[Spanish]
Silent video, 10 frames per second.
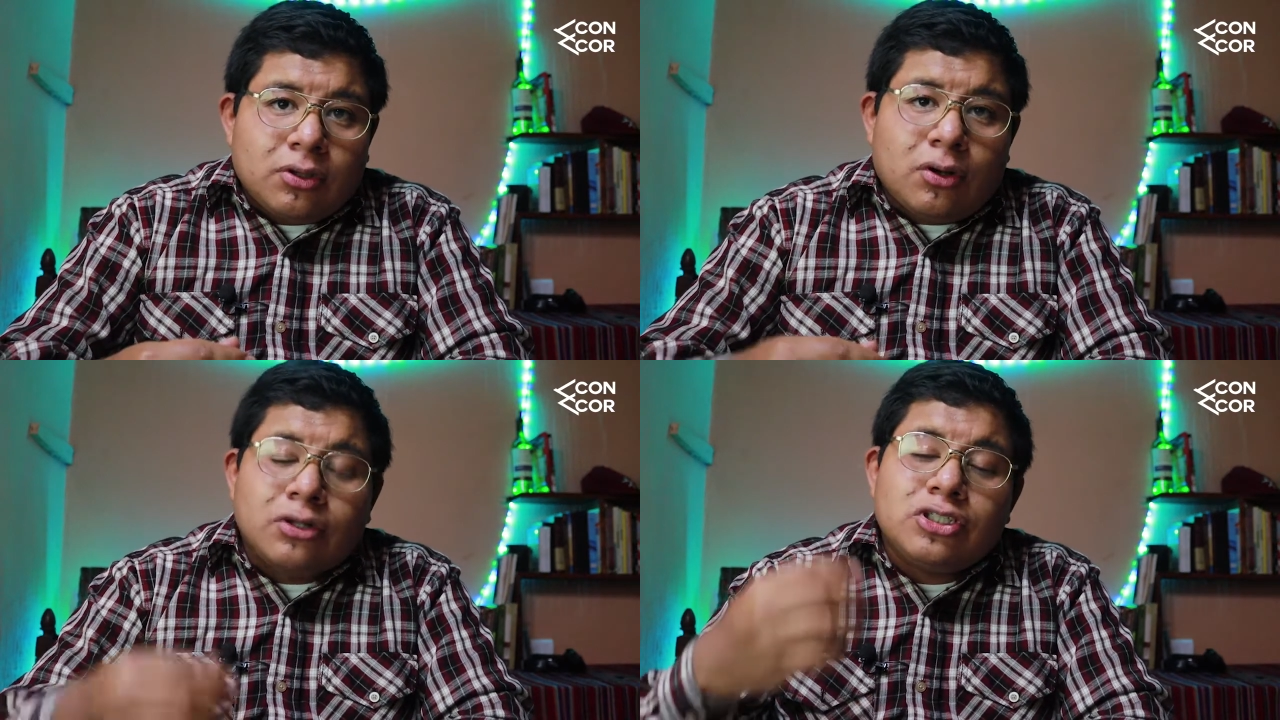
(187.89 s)

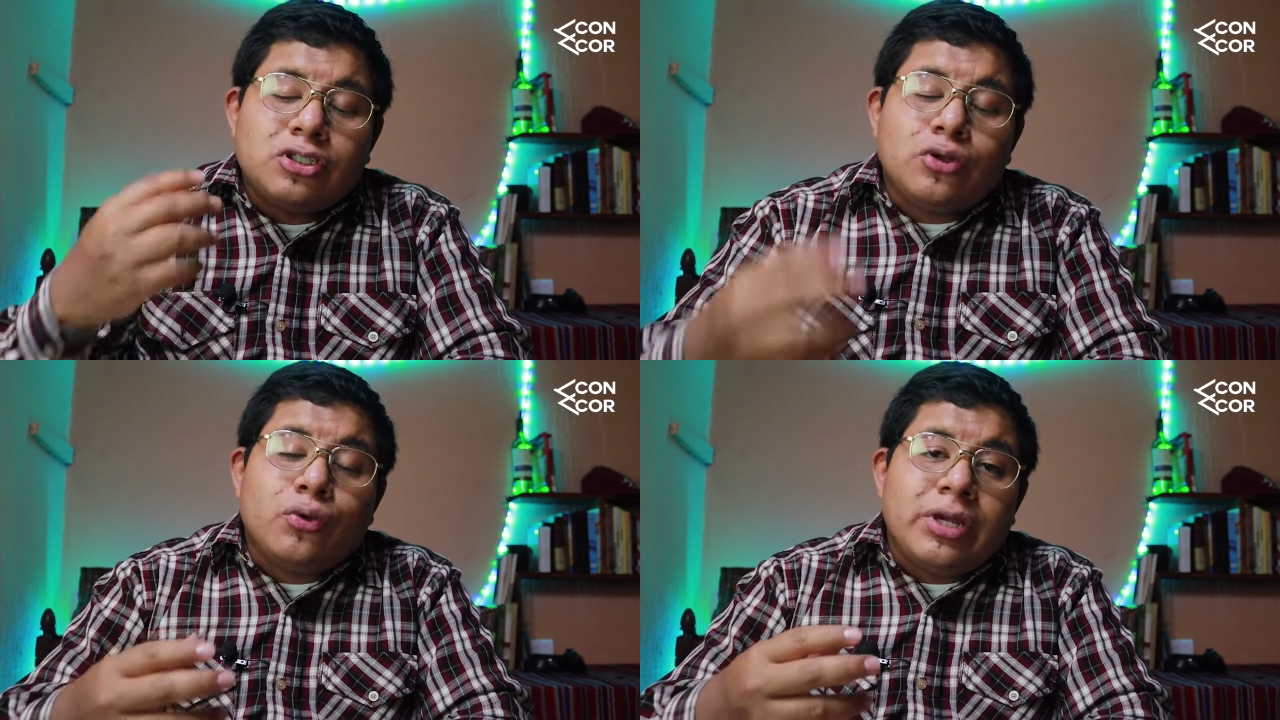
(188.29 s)

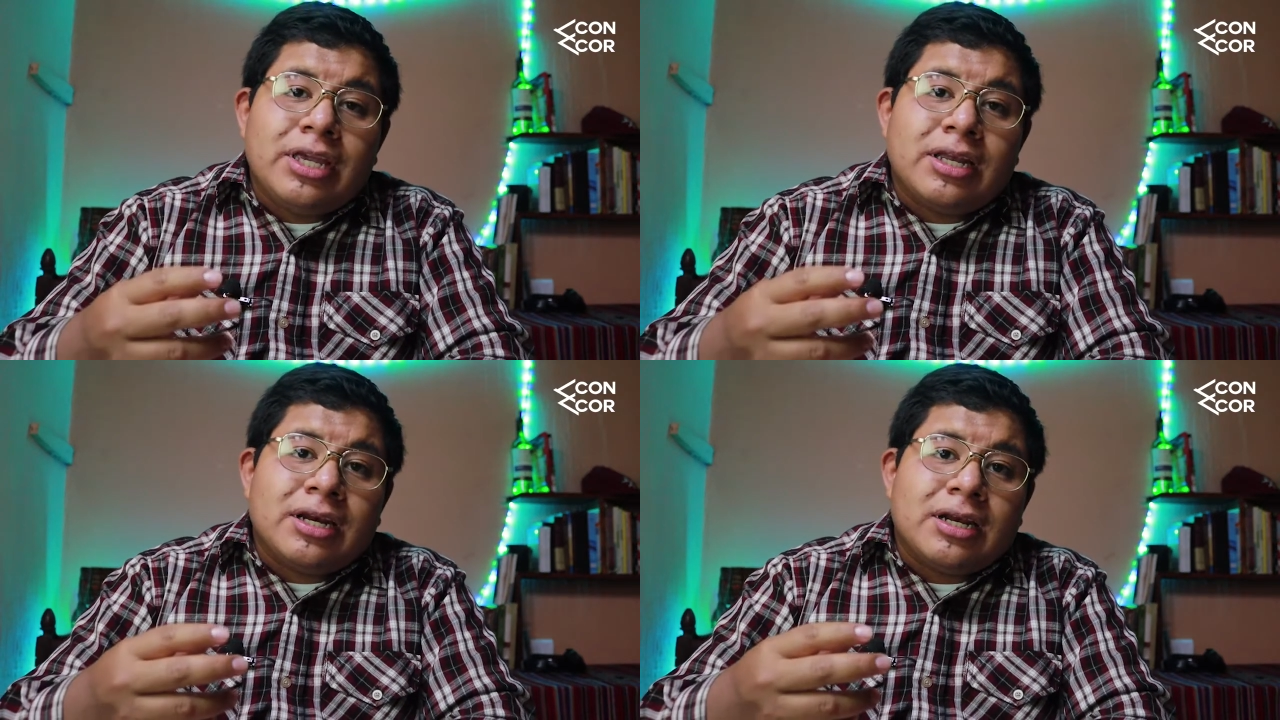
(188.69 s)

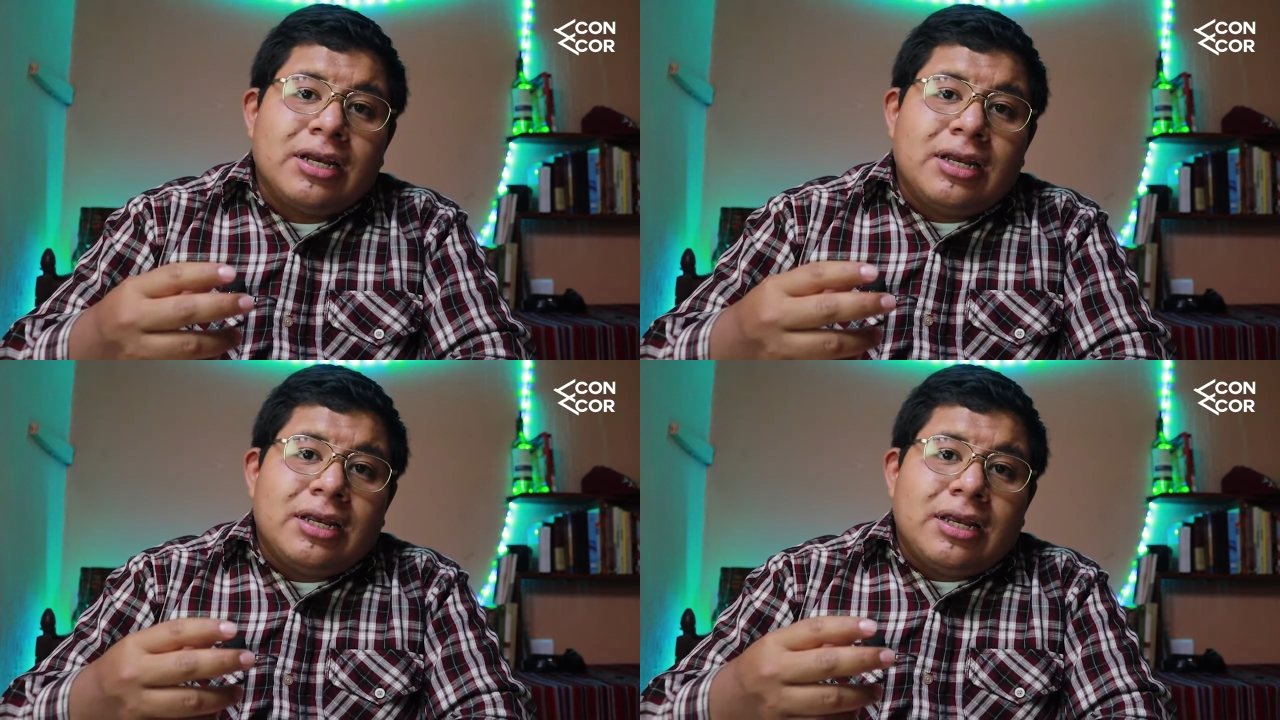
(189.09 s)
construir
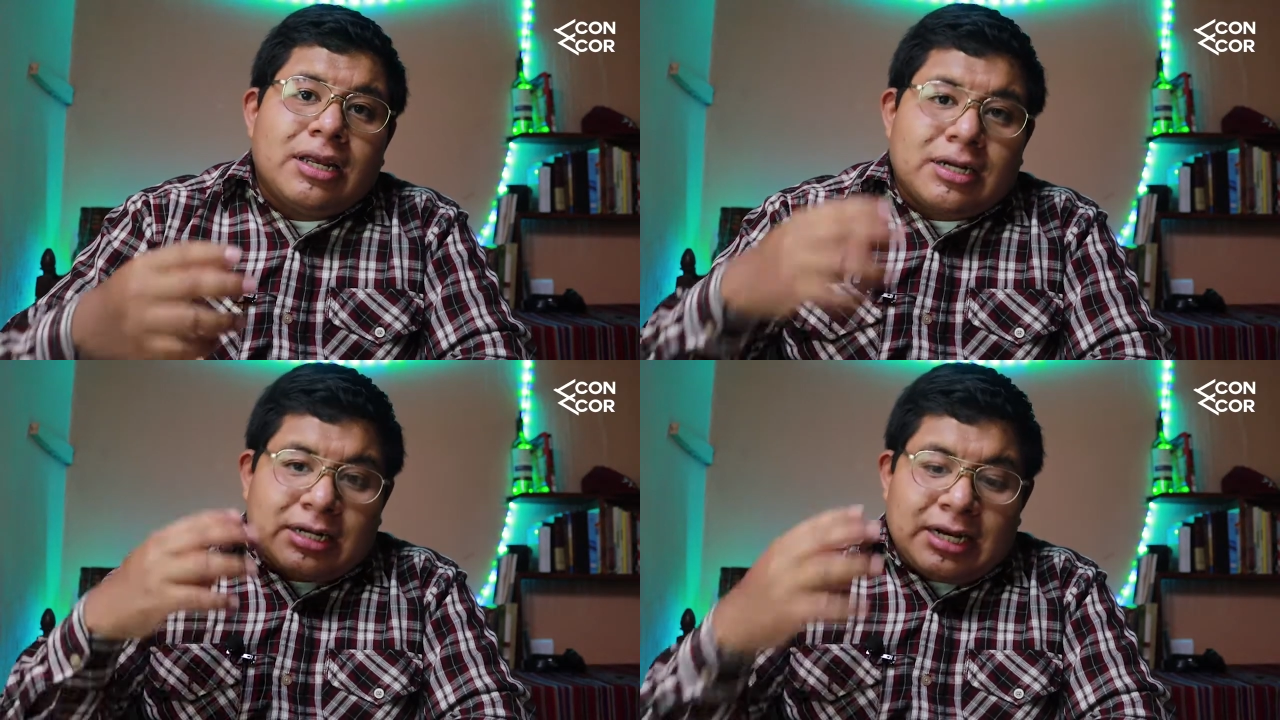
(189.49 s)

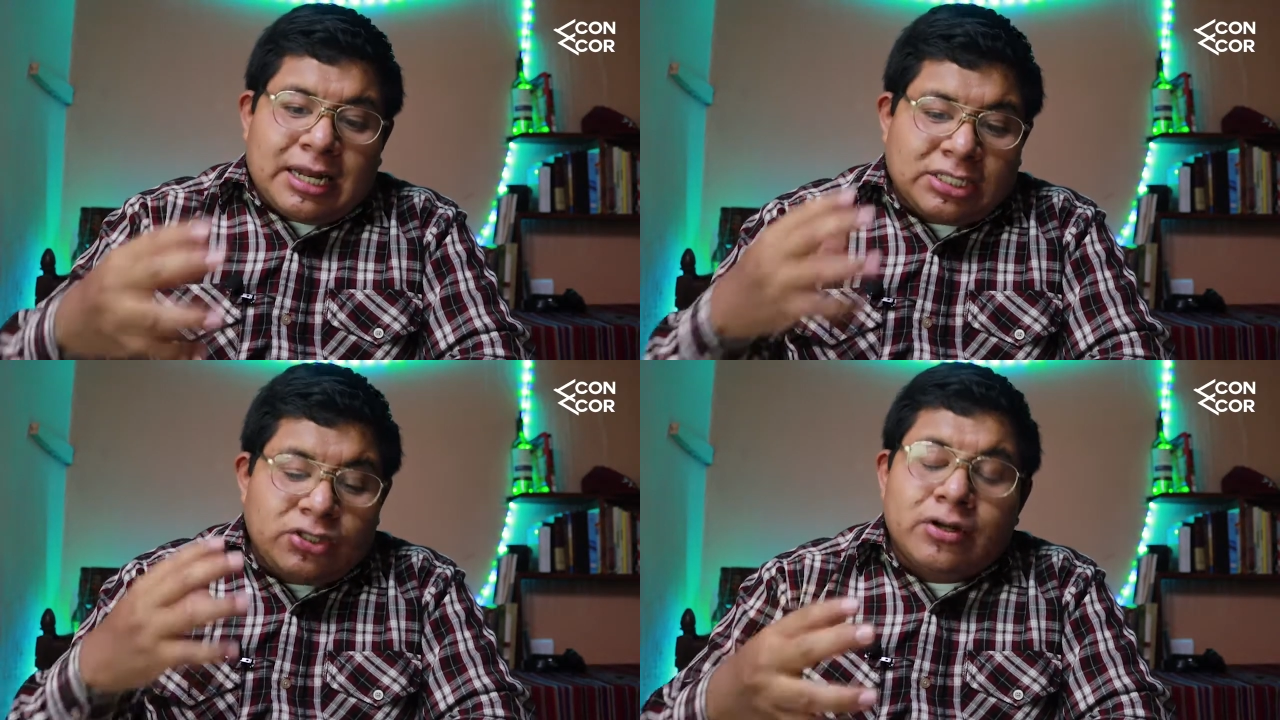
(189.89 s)

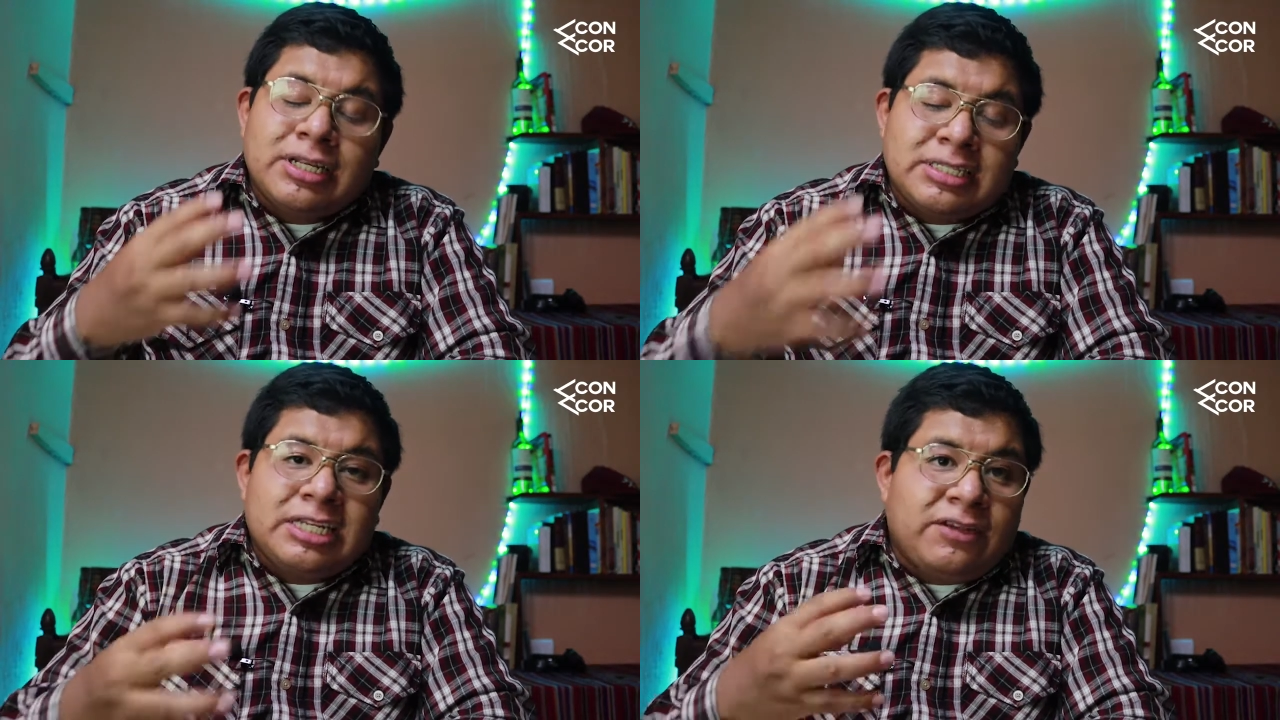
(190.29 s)

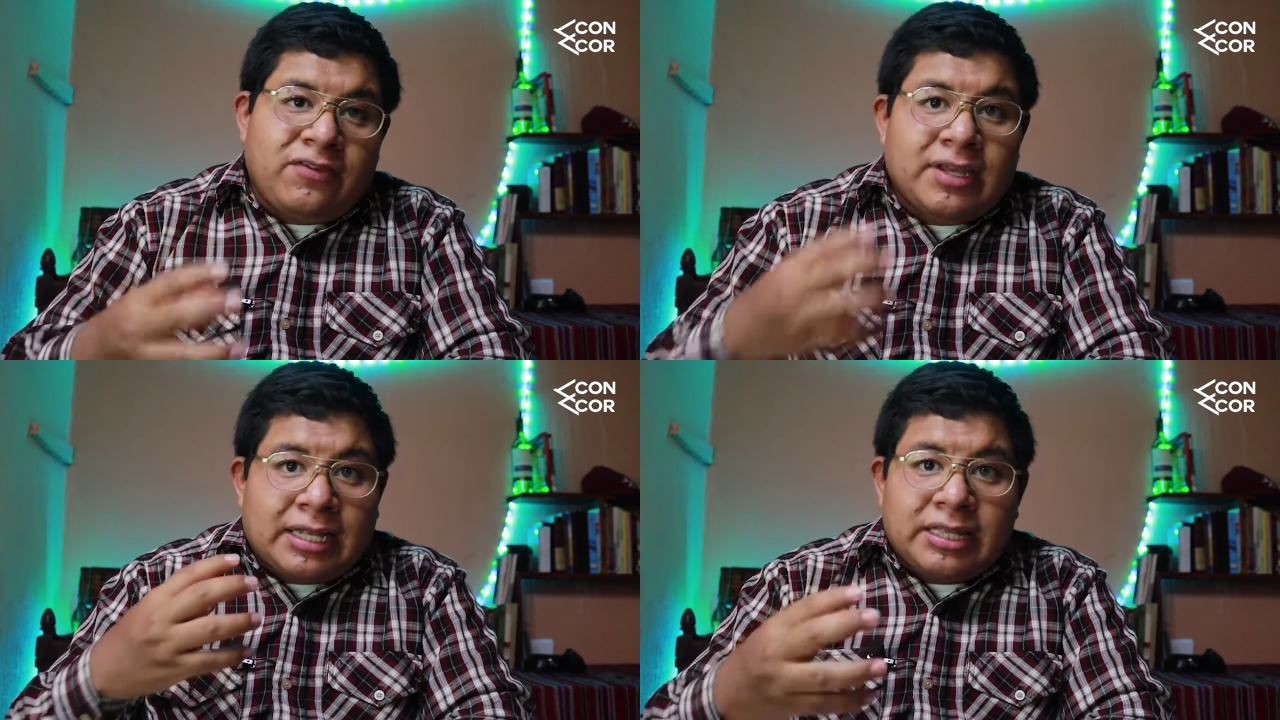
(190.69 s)
relaciones
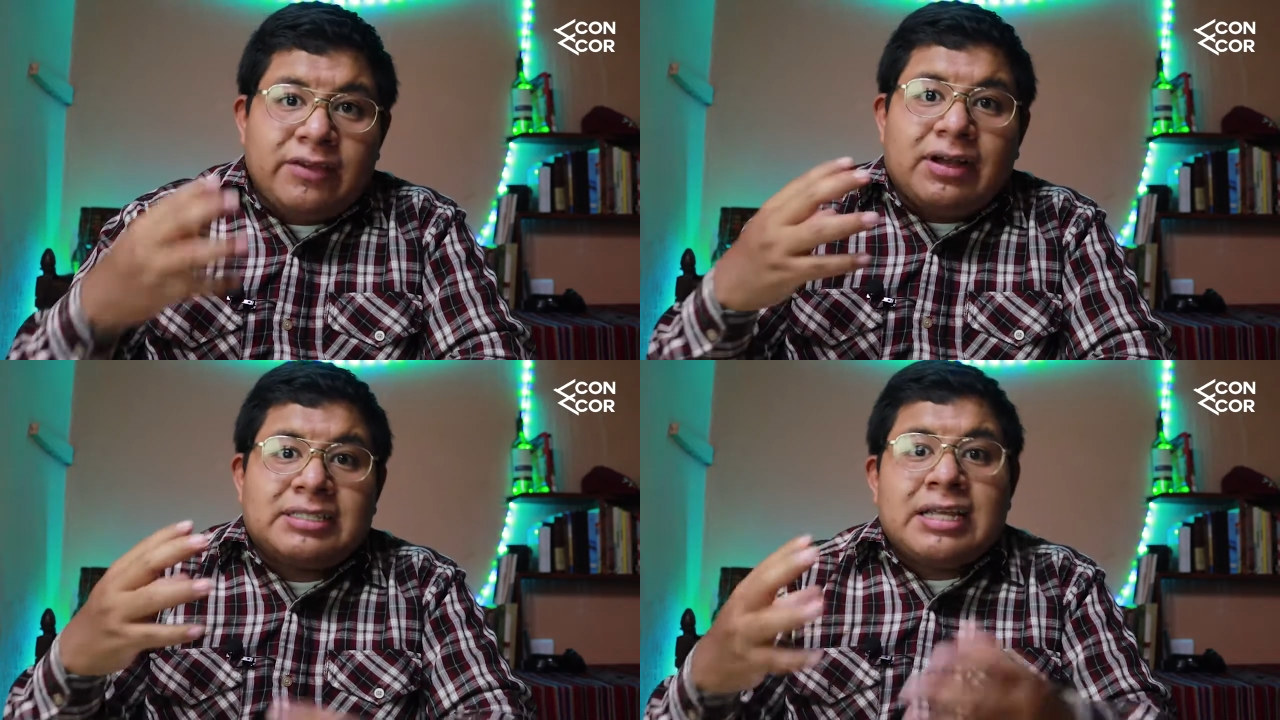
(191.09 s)

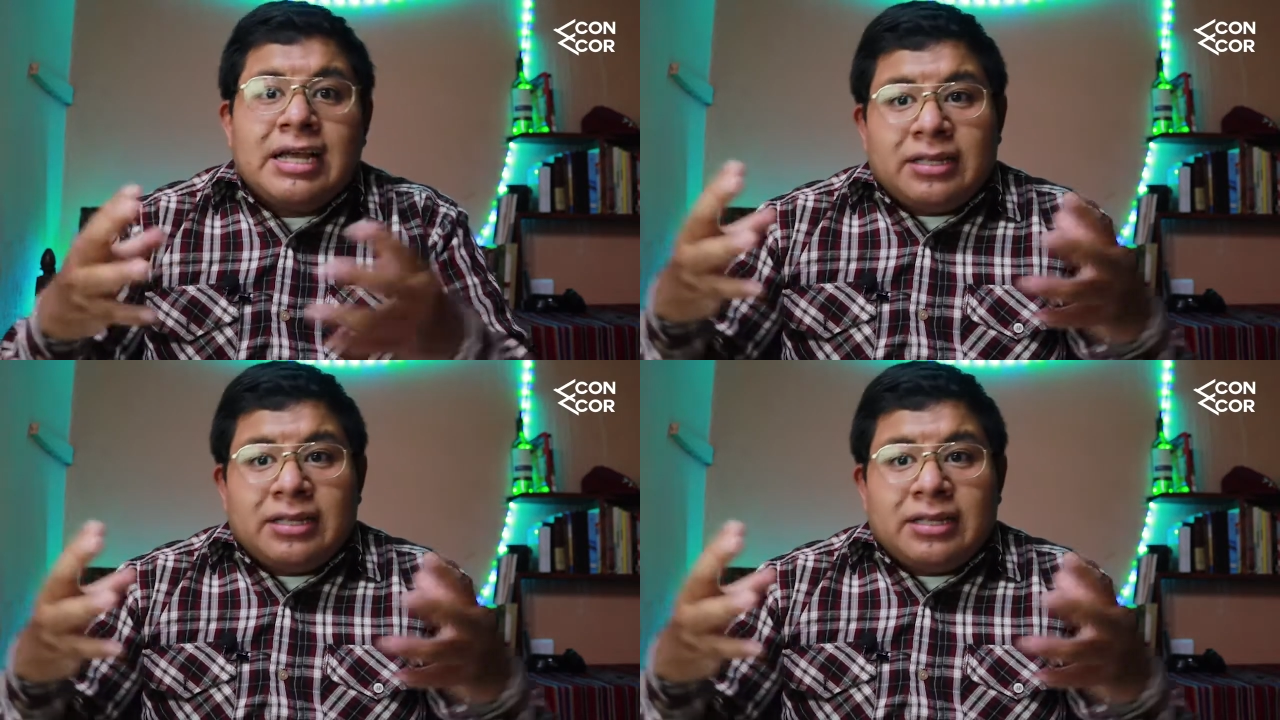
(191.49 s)
significativas